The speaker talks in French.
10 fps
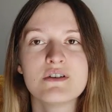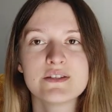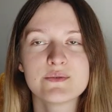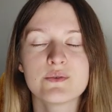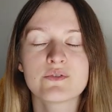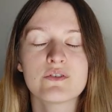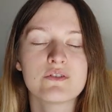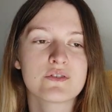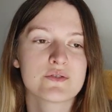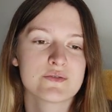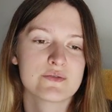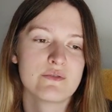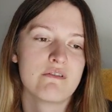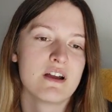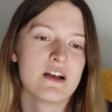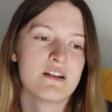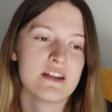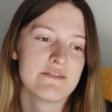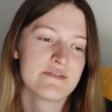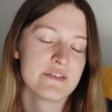ou les autres que ce soit voilà
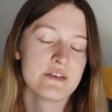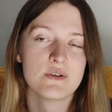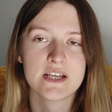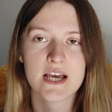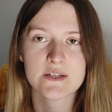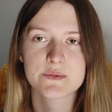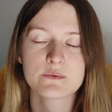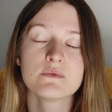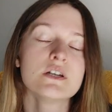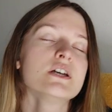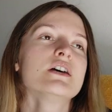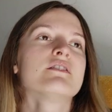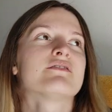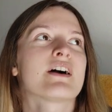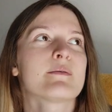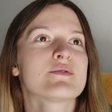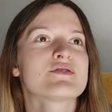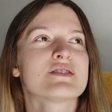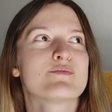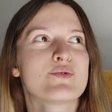les filles ou les garçons
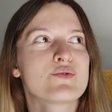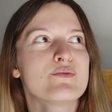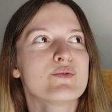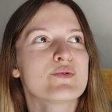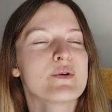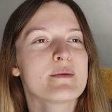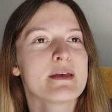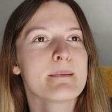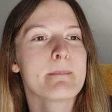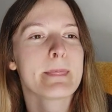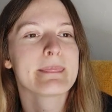vraiment j'ai beaucoup beaucoup aimé